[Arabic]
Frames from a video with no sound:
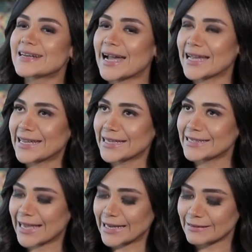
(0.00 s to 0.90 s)

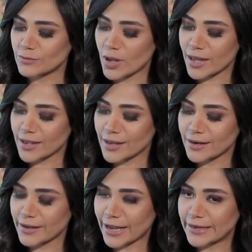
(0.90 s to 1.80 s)
الرحلات كانت
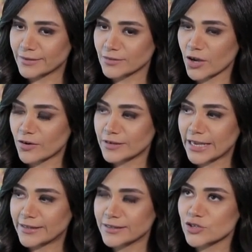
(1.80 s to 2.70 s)
آه، رحلات الطيران
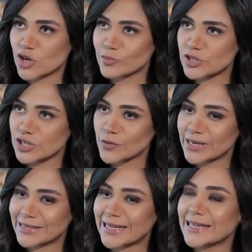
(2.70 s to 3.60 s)
كانت لشرم الشيخ
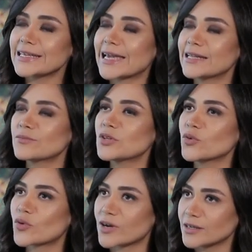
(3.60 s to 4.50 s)
والغردقه كانت من
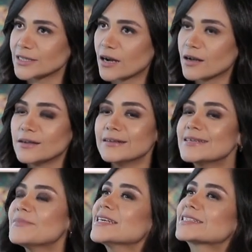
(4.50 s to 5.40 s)
اوكرانيا
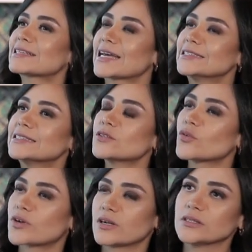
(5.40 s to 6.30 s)
لماذا تحديدا
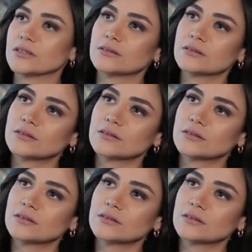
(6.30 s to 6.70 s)
اوكرانيا